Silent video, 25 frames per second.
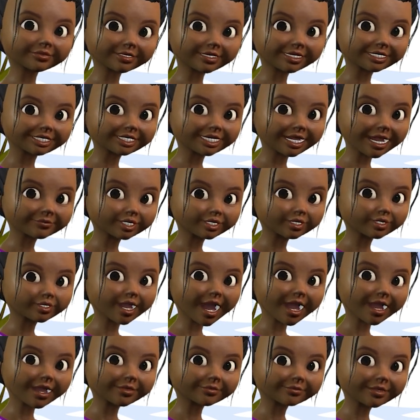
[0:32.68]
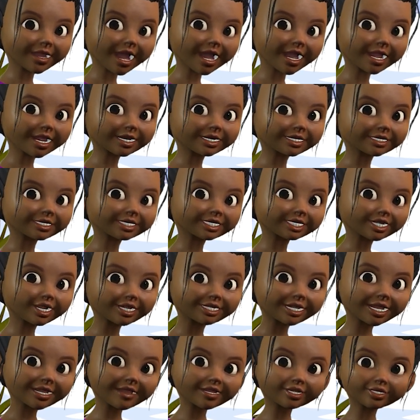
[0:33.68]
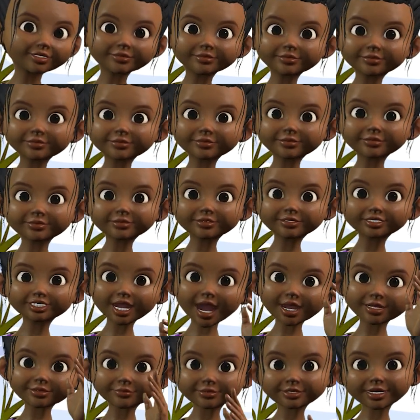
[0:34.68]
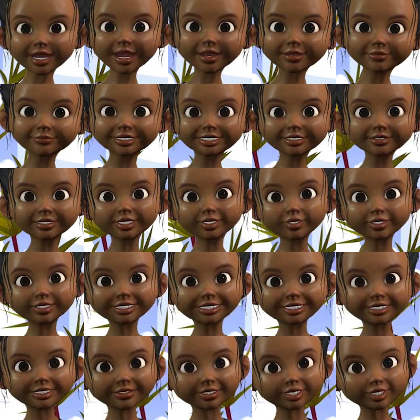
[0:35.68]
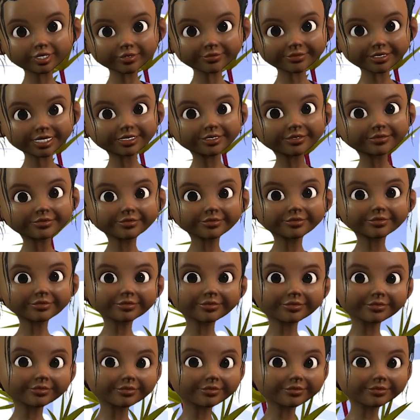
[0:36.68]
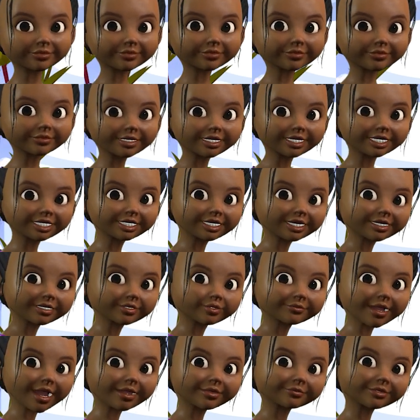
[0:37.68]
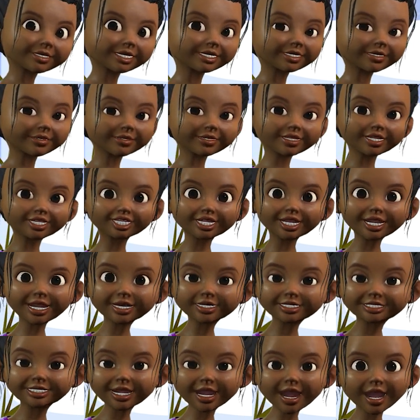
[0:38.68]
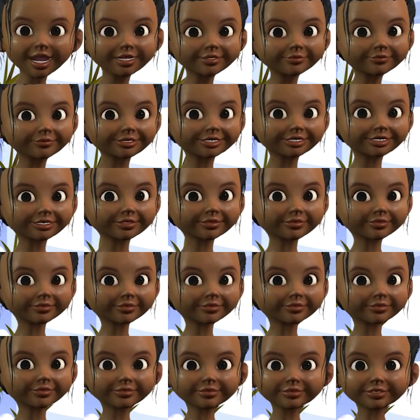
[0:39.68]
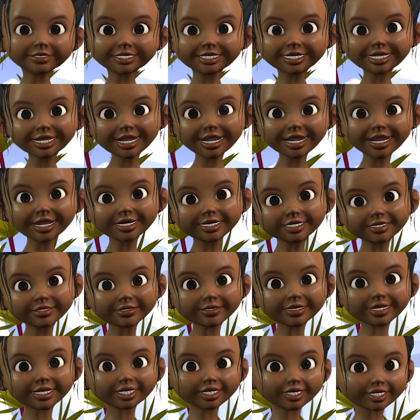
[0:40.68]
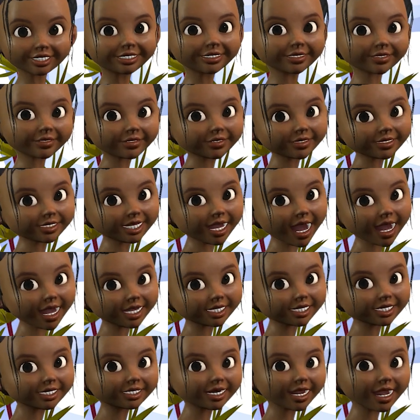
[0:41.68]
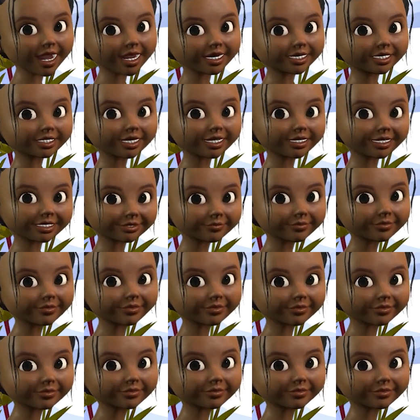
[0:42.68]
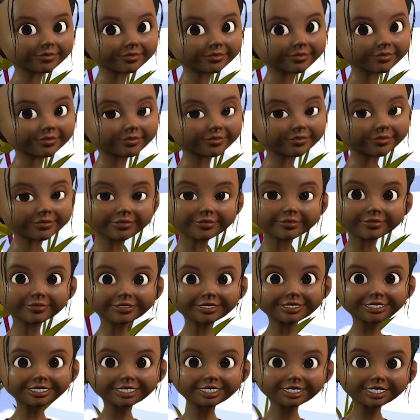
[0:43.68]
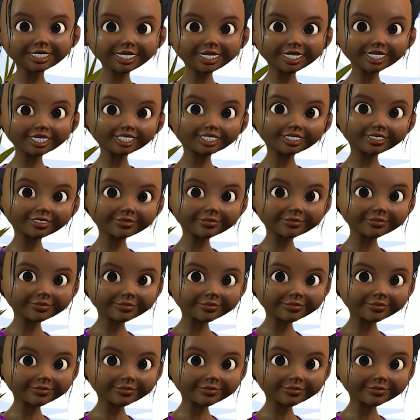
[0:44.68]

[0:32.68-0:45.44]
Je suis douée pour ne rien faire. J'aime dormir toute la journée. Et si tu m'appelles, je viendrai très très très lentement. Qui suis-je